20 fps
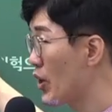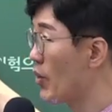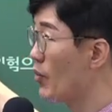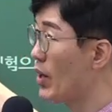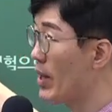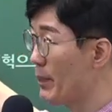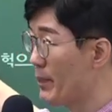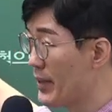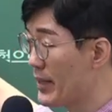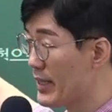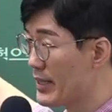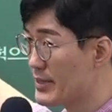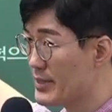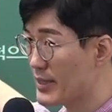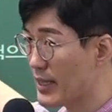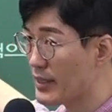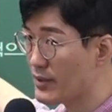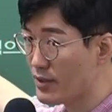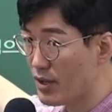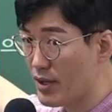위험, 화폐
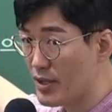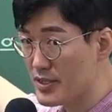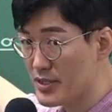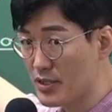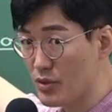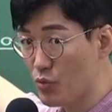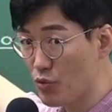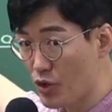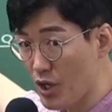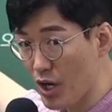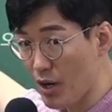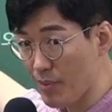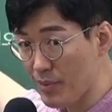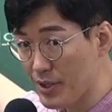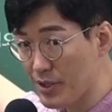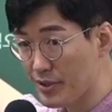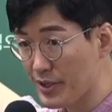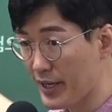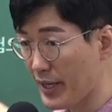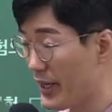가치가 떨어지는 위험
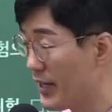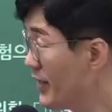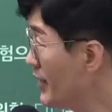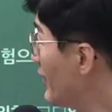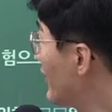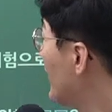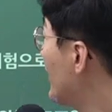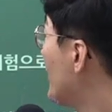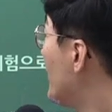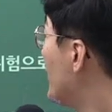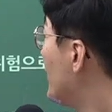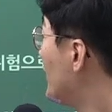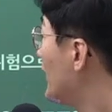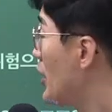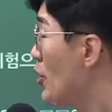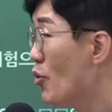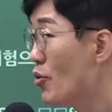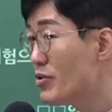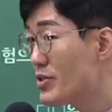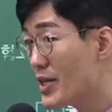이렇게
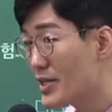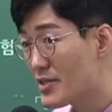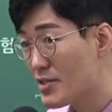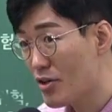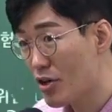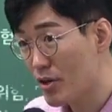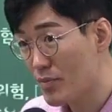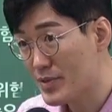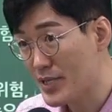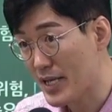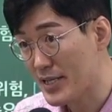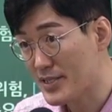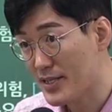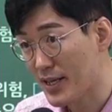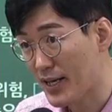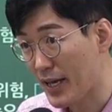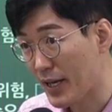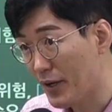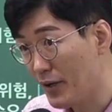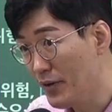내용 자체는 어렵지
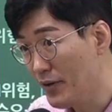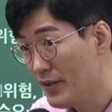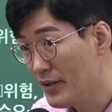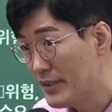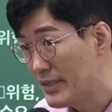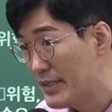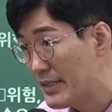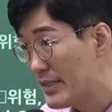않잖아요.